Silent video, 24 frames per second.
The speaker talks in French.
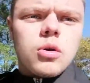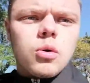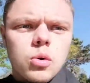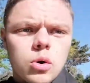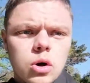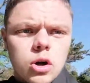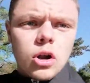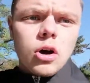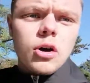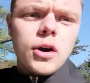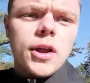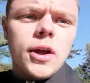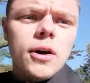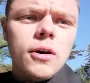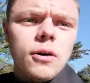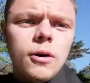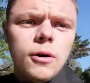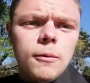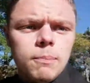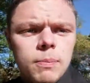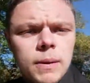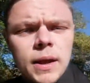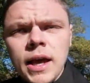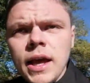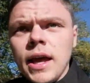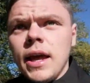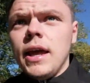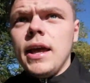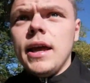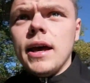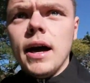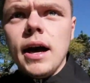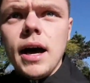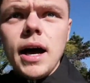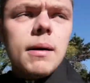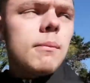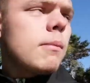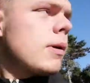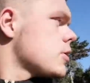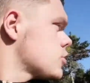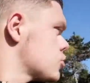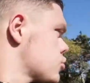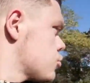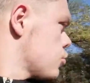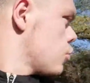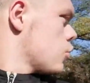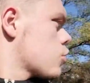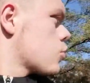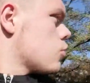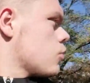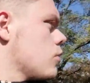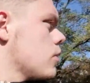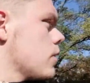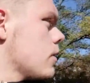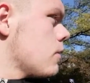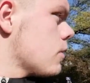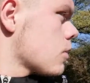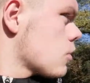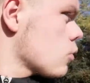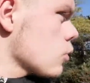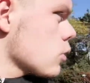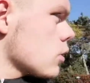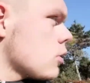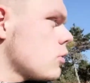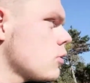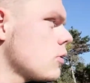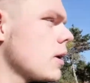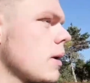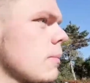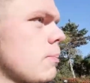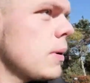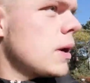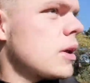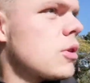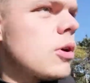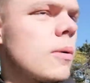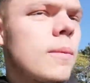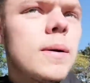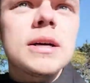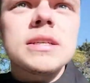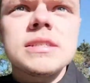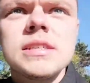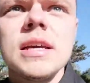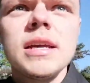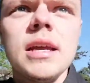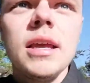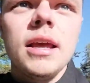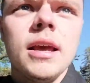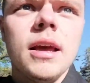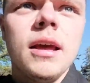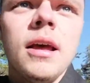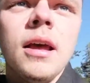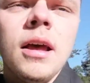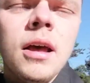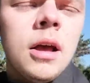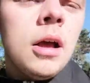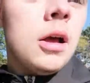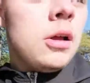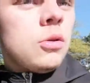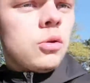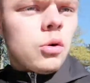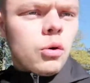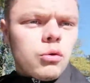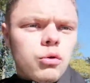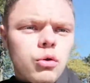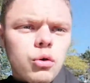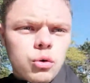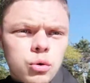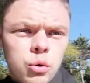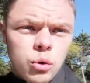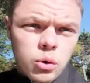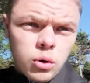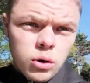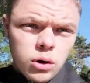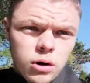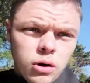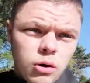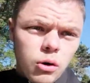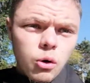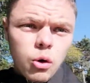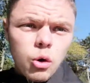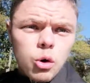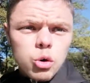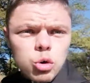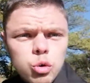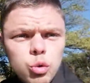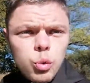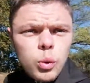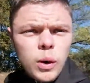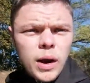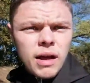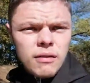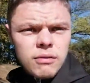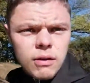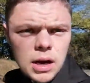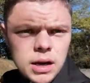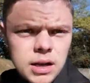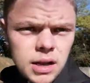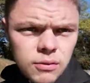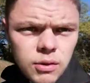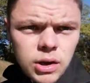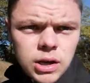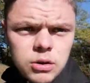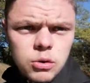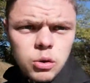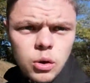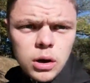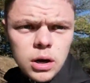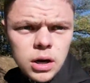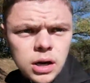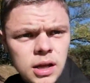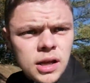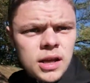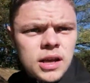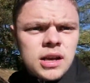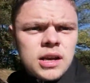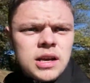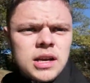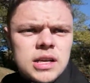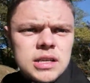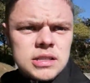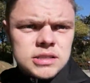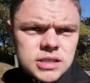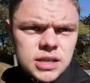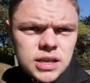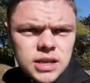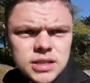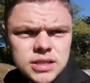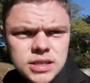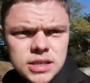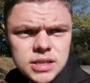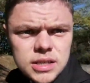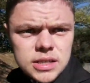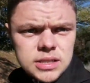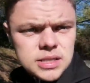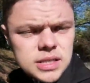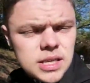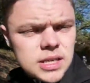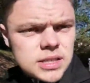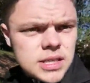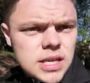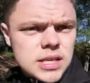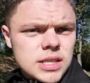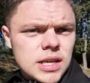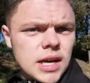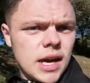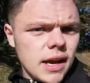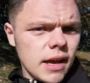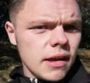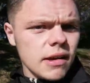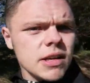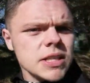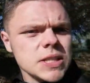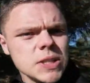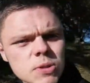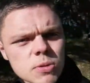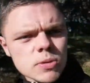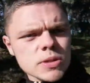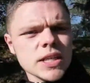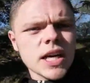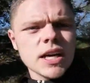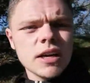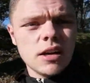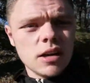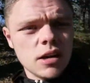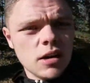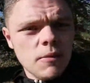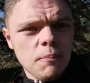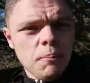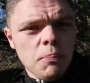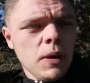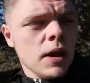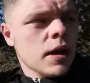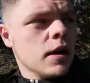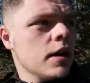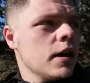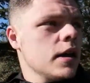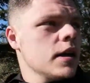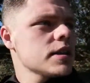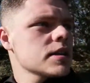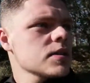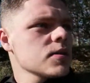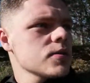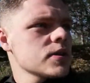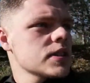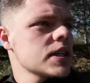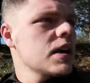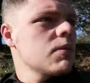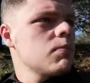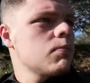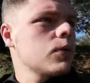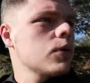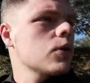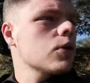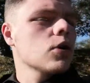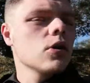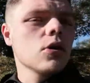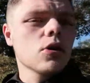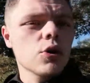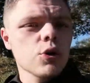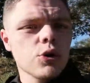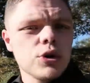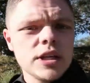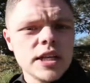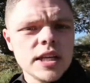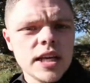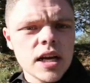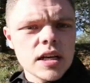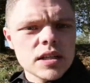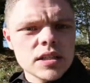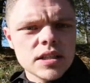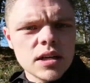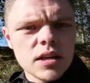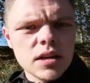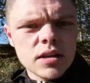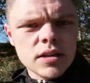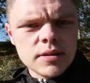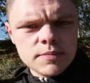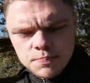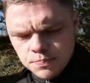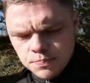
contre Lorient et un match nul contre l'Olympique de Marseille. Donc du coup, renouer avec la victoire, ça serait essentiel. Essentiel pour Rudy Garcia,